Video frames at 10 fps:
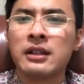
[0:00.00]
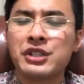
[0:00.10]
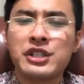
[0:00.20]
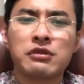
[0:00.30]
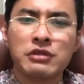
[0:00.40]

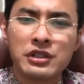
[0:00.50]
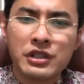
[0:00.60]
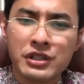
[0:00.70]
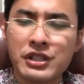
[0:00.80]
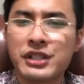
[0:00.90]
基础设
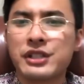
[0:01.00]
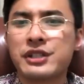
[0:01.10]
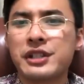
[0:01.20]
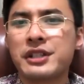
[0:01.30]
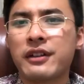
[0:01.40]
施，这些
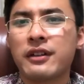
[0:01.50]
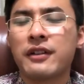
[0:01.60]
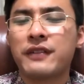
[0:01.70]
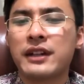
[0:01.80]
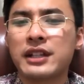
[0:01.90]
这些
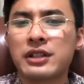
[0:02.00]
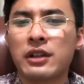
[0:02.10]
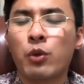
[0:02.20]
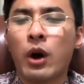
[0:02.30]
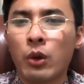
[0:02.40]
发电厂的
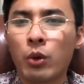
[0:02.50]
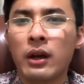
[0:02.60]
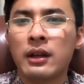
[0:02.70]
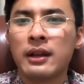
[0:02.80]
网络